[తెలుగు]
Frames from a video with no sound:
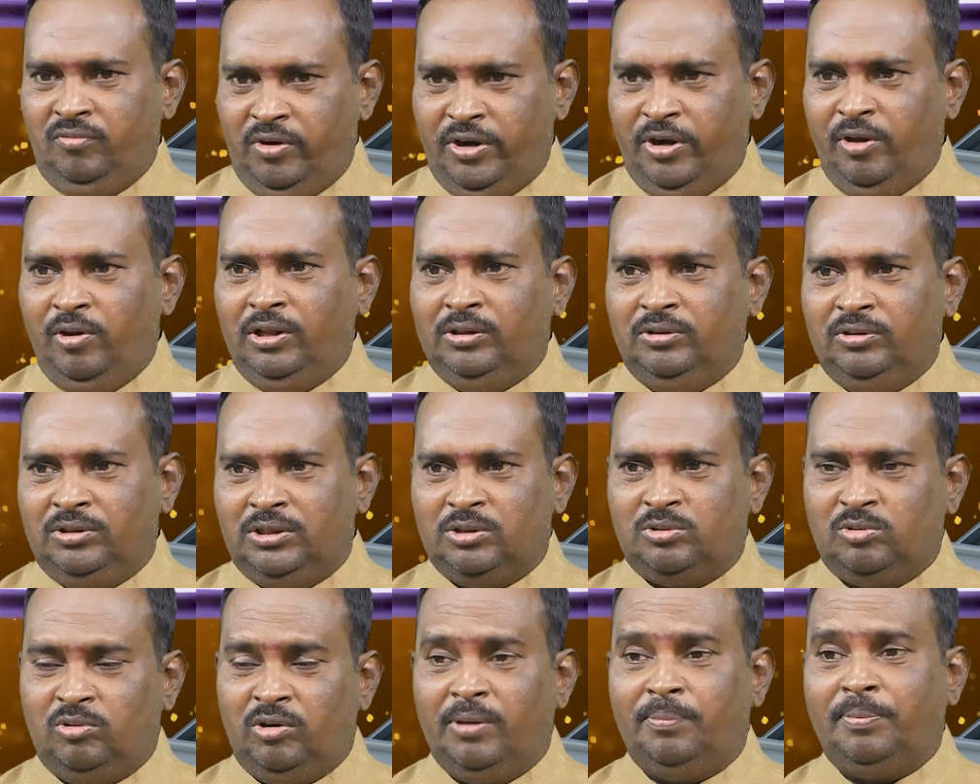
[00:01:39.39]
వీడియోలు ఎందుకు
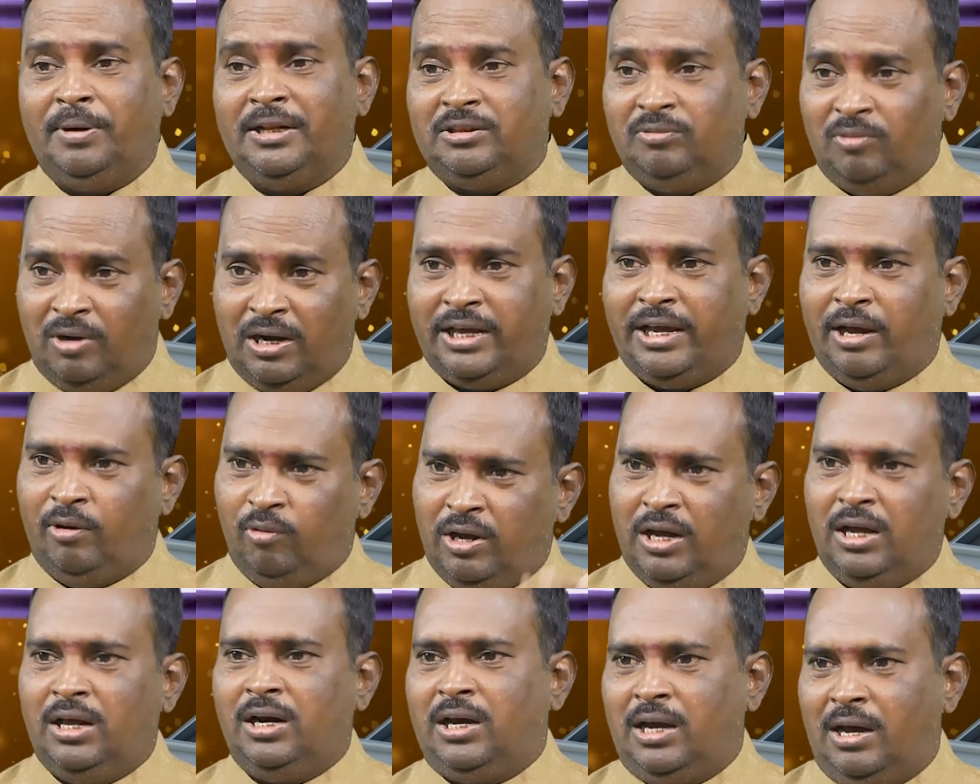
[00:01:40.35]
చేస్తుంటే ప్రతి వాళ్ళకి
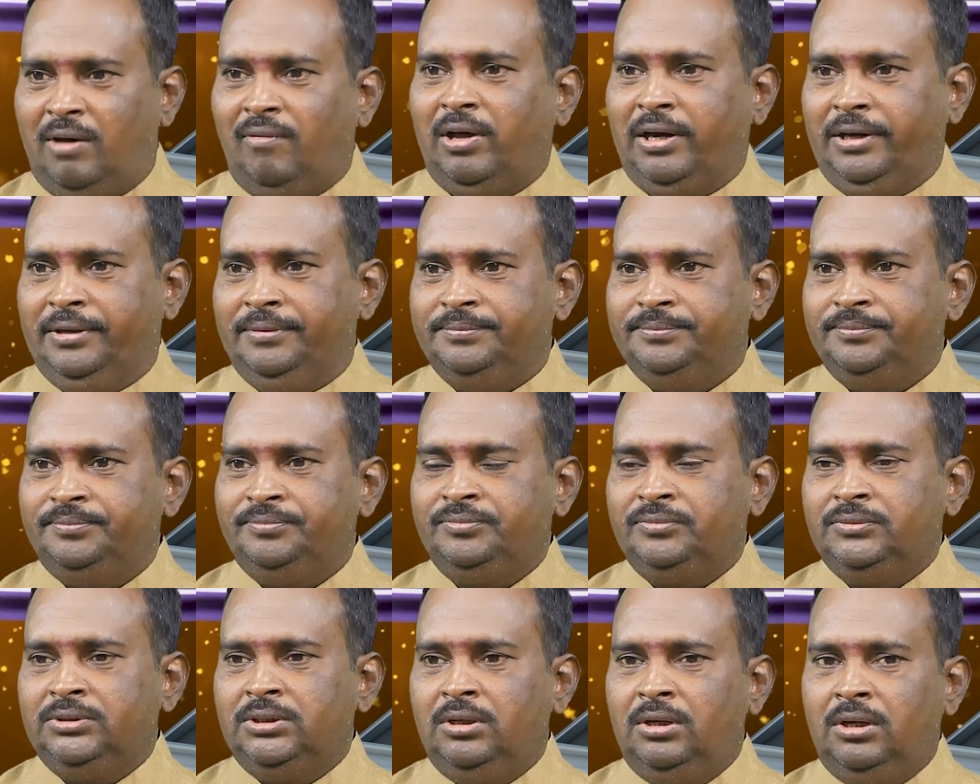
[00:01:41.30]
అవగాహన కావాలి
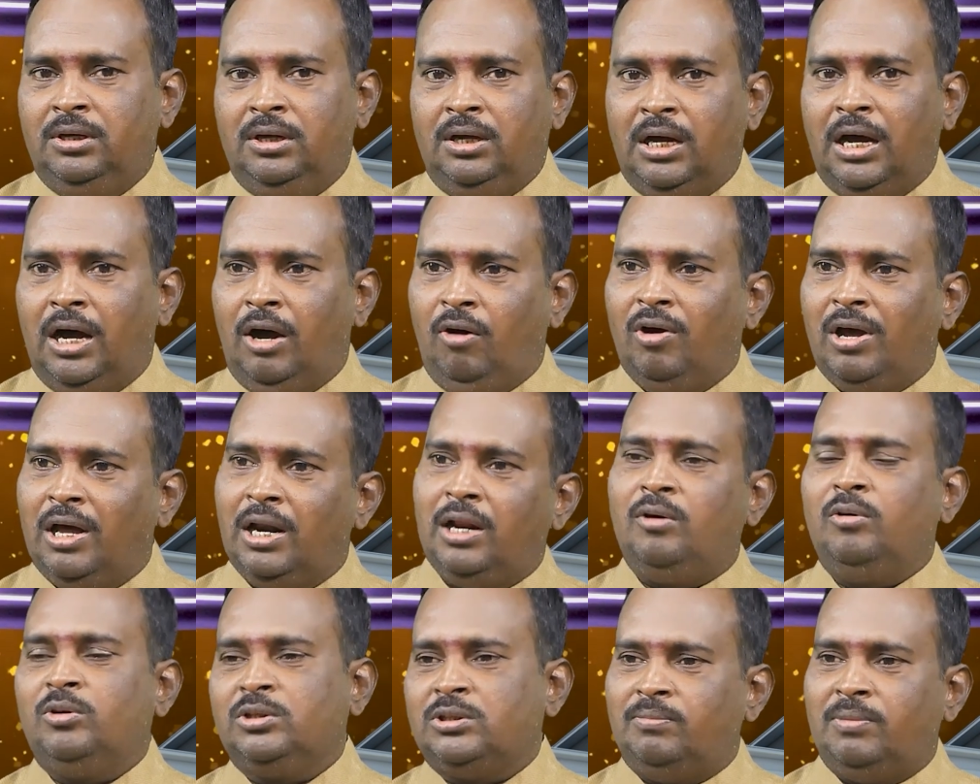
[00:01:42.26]
ఆ అవగాహన
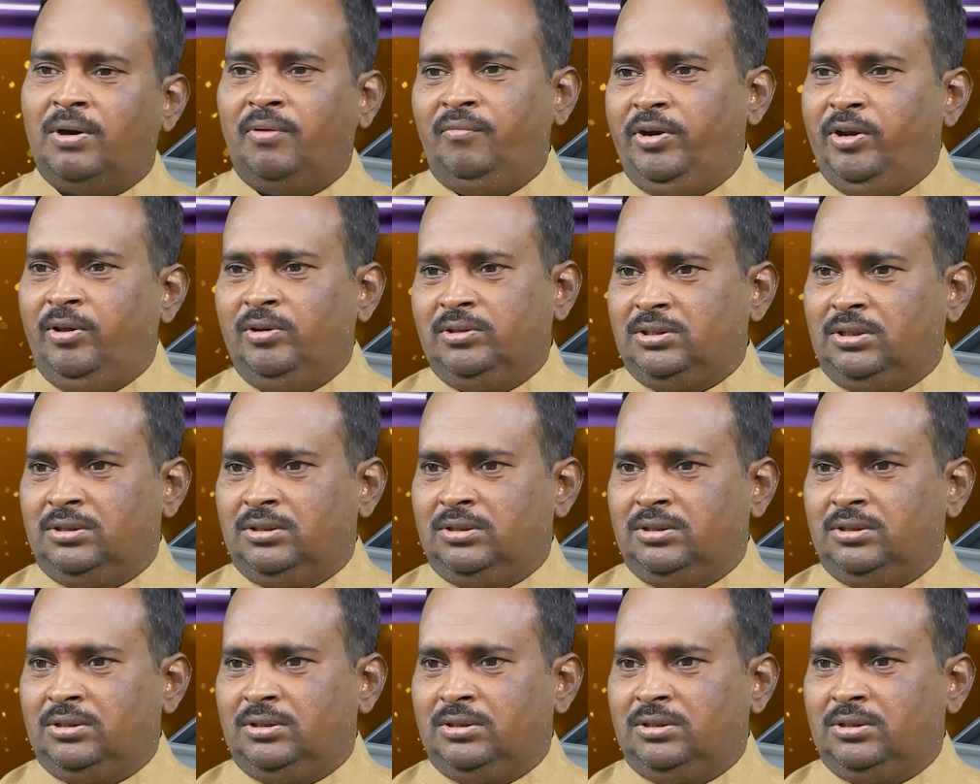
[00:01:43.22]
కోసం మనం వీడియోలు